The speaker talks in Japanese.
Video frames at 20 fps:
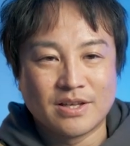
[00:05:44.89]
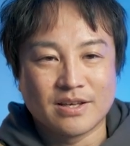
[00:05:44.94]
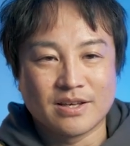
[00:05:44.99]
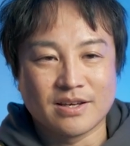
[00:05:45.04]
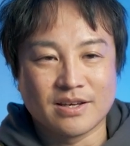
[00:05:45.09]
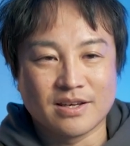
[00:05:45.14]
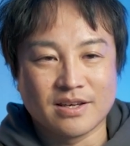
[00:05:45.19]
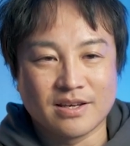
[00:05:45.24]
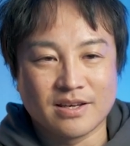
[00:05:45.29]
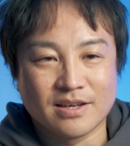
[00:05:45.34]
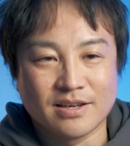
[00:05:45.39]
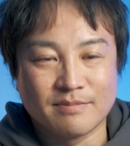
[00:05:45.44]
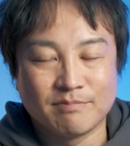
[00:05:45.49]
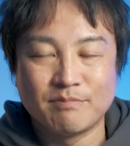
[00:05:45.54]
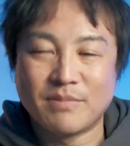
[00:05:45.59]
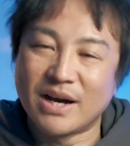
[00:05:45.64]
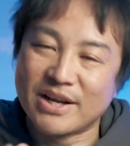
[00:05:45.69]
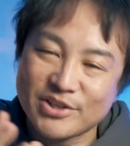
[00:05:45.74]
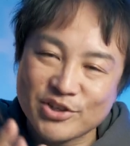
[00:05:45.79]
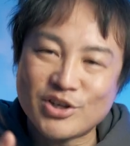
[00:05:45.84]

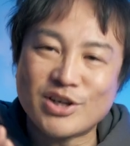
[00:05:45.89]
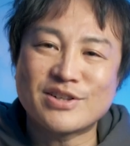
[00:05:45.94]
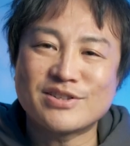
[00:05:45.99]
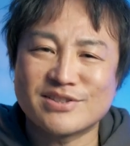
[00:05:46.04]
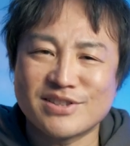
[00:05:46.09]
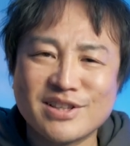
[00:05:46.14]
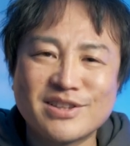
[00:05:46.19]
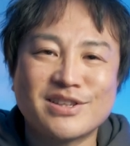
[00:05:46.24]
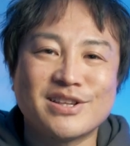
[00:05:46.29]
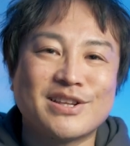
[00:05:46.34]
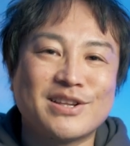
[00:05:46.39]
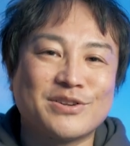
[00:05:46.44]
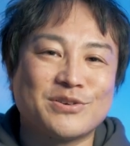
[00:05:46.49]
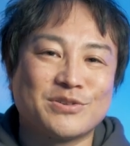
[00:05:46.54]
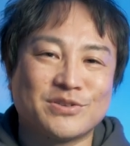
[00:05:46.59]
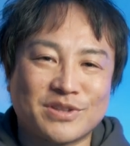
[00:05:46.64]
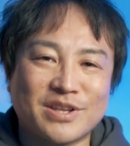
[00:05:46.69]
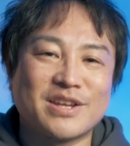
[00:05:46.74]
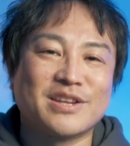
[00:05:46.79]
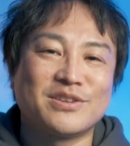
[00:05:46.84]
えー、マニュアル設定で
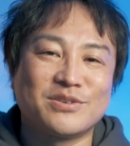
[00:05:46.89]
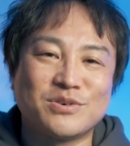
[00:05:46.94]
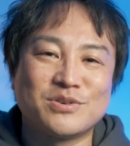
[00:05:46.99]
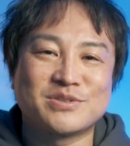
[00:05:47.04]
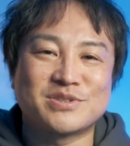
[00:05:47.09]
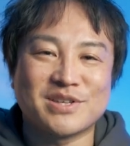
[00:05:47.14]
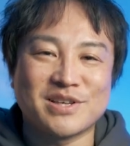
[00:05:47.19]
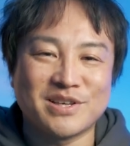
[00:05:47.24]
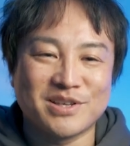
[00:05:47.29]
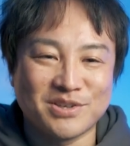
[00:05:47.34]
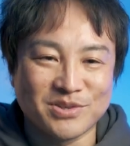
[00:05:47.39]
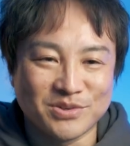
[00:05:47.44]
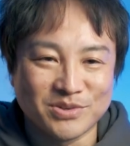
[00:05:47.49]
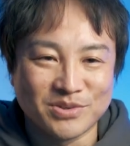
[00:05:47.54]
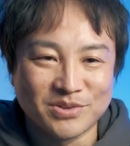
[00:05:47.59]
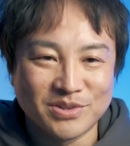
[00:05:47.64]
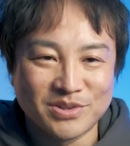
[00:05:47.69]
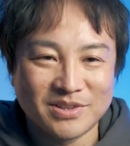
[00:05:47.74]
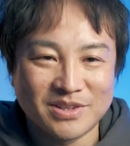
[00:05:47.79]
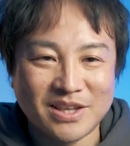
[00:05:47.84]
の電動制
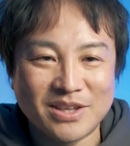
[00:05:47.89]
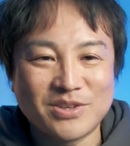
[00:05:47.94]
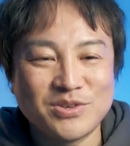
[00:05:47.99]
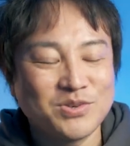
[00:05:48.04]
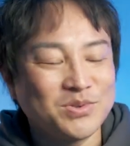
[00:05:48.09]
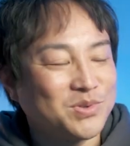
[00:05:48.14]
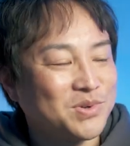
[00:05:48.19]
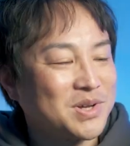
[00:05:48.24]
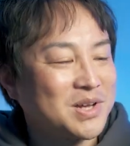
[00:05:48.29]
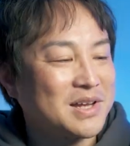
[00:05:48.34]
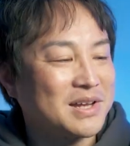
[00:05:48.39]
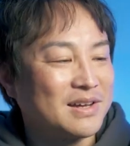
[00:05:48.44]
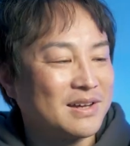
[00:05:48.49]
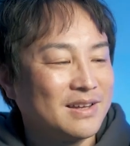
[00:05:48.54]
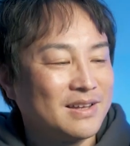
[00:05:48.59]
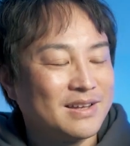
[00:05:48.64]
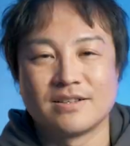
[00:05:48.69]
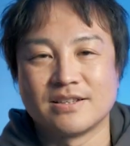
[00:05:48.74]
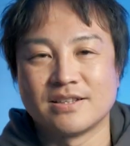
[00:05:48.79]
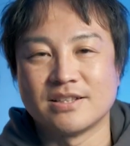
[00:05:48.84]
御っていうのが